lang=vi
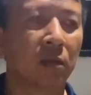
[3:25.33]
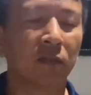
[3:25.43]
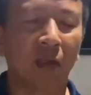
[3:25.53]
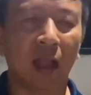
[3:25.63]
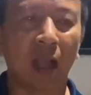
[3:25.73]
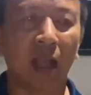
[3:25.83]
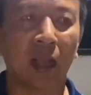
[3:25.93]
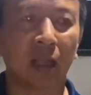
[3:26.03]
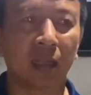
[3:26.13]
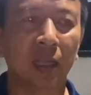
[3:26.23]

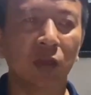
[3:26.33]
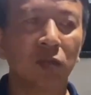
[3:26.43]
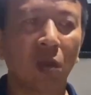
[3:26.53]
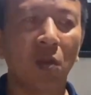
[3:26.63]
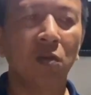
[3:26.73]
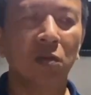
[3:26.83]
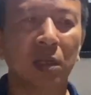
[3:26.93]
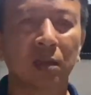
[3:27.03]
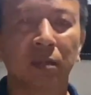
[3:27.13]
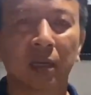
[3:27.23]
Và cái yếu tố
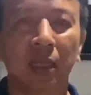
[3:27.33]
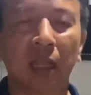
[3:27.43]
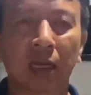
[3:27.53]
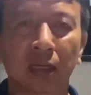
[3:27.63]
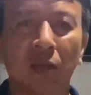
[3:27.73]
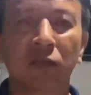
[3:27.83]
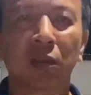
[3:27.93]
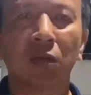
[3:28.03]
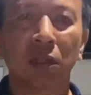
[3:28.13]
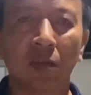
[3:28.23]
mà để thành công về
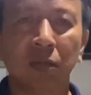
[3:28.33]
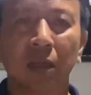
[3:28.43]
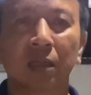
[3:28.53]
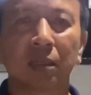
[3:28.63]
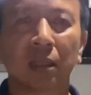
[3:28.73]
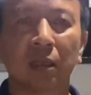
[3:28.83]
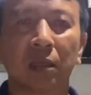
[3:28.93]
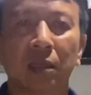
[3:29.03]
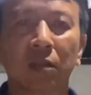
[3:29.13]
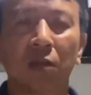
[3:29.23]
con giống đó
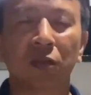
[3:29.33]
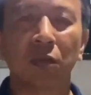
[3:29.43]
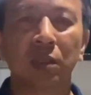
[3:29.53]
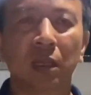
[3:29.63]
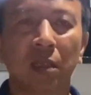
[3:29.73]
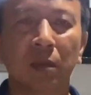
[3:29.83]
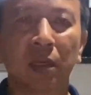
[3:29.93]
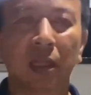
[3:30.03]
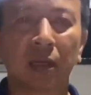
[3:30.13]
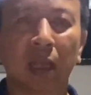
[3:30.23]
thì cô chú anh chị
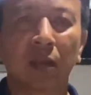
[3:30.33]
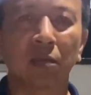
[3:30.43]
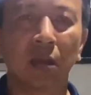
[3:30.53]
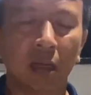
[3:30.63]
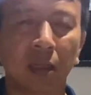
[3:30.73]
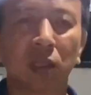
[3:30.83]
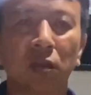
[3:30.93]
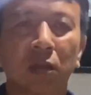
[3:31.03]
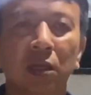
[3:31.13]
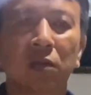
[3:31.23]
mình hiện nay có rất là
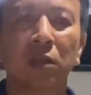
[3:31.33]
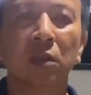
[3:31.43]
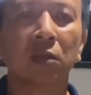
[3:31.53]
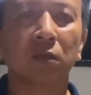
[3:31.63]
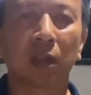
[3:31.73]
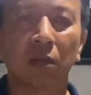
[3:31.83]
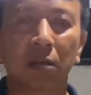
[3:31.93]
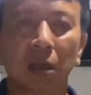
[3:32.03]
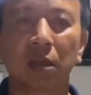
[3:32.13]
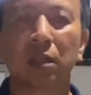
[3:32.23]
nhiều kênh và có
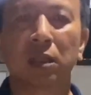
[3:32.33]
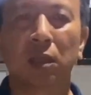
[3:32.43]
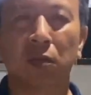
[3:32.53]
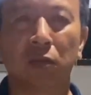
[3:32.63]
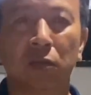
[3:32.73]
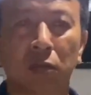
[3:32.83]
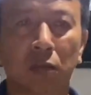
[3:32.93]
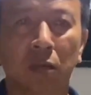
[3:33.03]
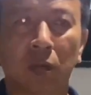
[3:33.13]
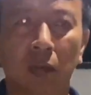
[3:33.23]
rất là nhiều
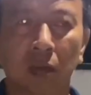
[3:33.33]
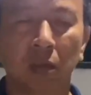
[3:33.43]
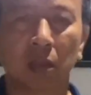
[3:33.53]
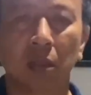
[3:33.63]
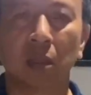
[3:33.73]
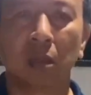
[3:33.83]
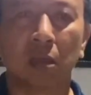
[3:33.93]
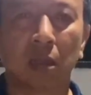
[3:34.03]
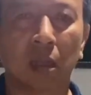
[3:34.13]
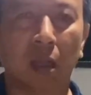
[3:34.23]

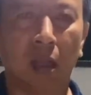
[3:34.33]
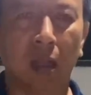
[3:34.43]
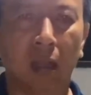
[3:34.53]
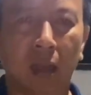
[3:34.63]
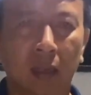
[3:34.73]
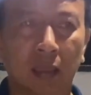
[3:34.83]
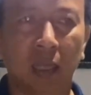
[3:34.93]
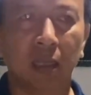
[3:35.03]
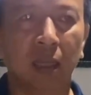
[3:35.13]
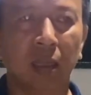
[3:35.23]
uh,
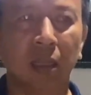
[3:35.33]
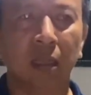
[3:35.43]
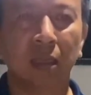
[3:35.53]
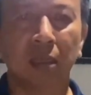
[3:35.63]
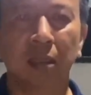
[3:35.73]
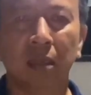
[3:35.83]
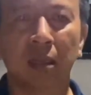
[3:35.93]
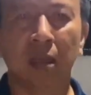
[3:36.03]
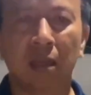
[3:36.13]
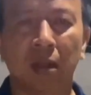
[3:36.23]
cái, cái, cái, cái
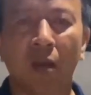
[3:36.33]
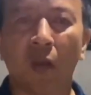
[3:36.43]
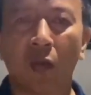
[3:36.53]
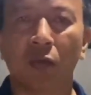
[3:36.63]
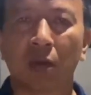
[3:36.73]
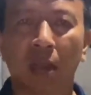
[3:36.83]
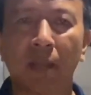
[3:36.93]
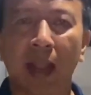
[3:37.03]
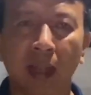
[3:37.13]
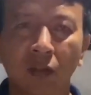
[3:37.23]
hộ để
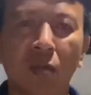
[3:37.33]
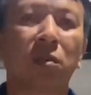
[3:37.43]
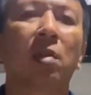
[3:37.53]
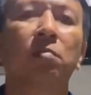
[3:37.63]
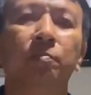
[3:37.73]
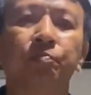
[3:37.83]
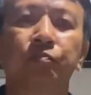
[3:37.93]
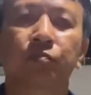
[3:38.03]
bán trồng giống.